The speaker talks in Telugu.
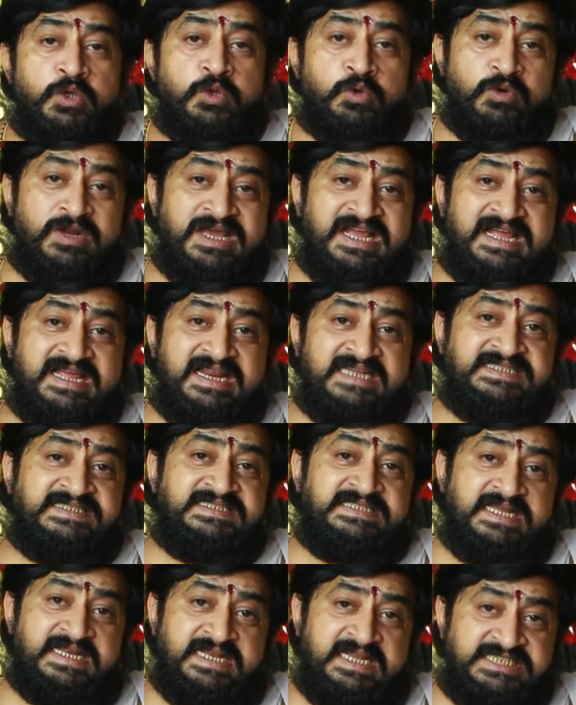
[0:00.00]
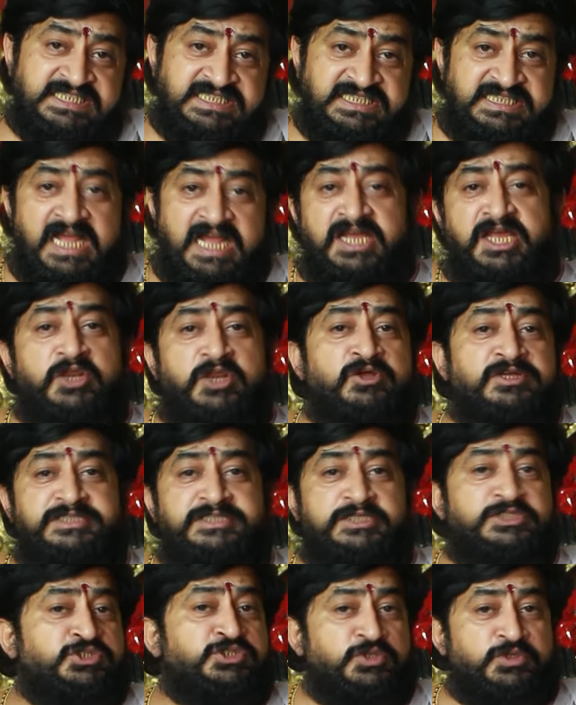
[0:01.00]
రుణగ్రస్త నష్టం కలుగ
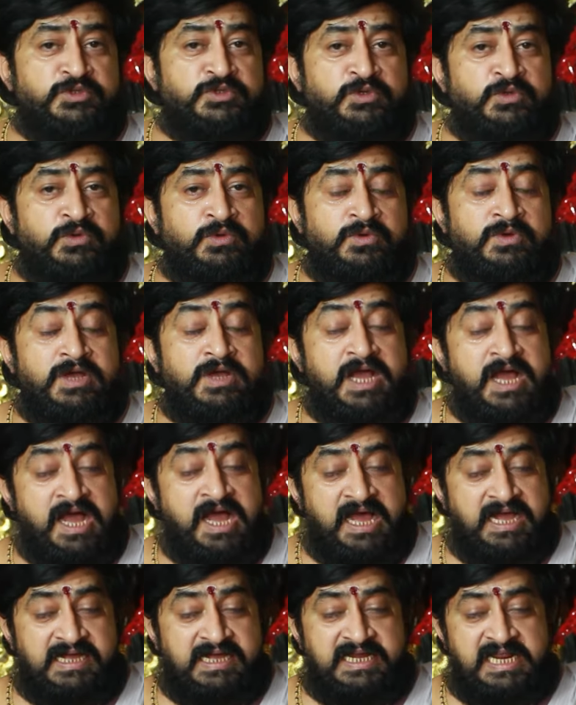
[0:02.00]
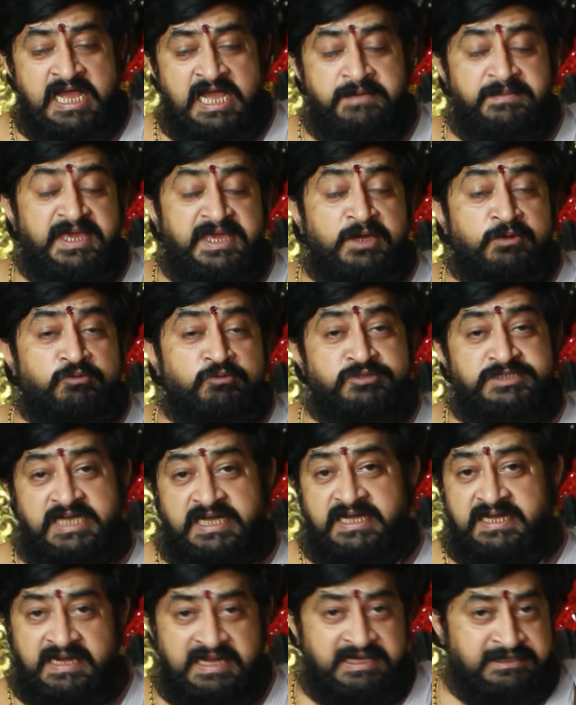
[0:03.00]
చేస్తుందో ఆ గ్రహమే
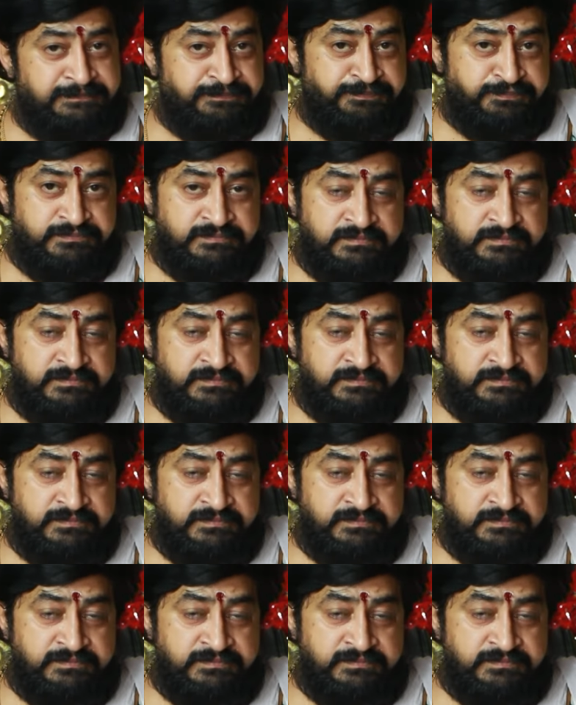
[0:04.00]
కుజగ్రహం